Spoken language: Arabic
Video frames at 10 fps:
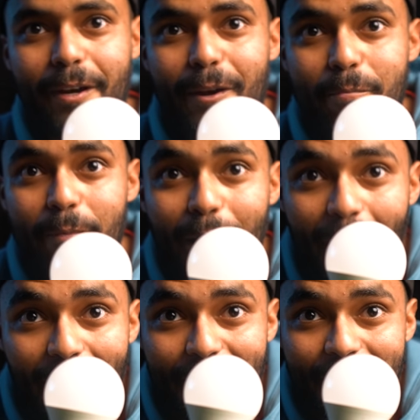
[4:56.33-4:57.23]
اللمبه
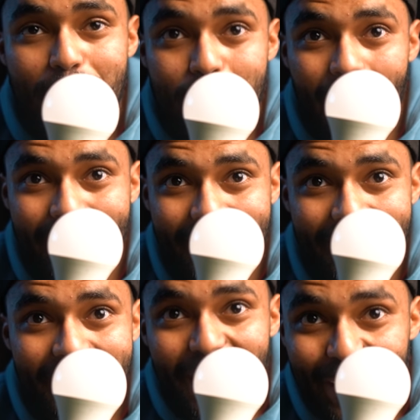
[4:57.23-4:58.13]
الان
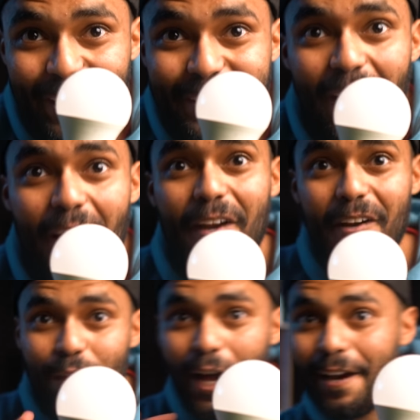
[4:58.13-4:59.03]
باقي الحجار
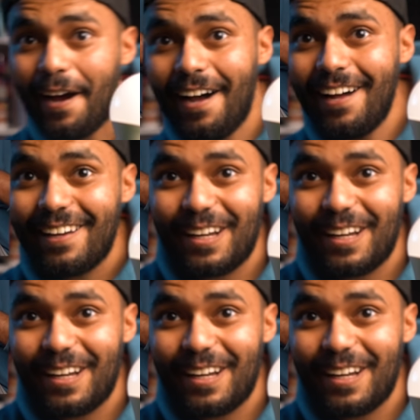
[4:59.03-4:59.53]
افتح لها